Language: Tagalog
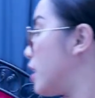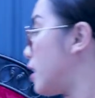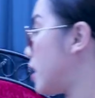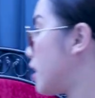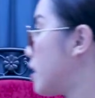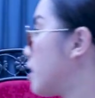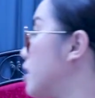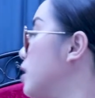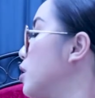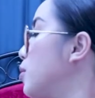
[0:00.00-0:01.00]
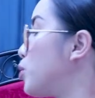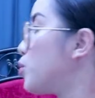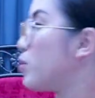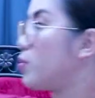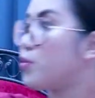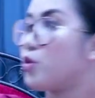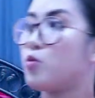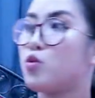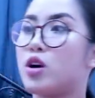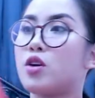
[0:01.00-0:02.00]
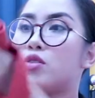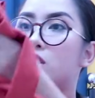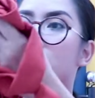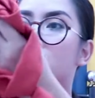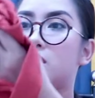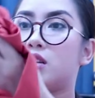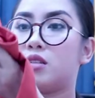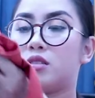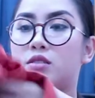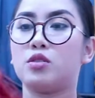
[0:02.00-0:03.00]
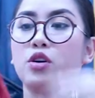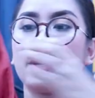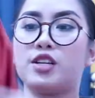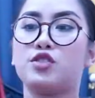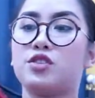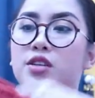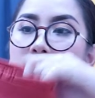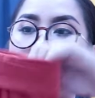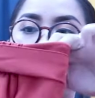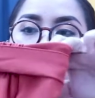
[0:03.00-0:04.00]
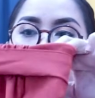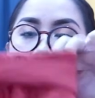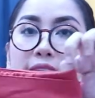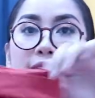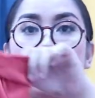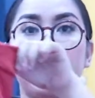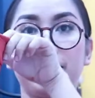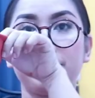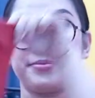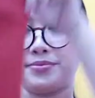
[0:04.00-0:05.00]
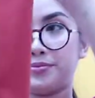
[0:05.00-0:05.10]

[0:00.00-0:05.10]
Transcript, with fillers: And kum kumuha ko ng isang orange din na kulay. Yan.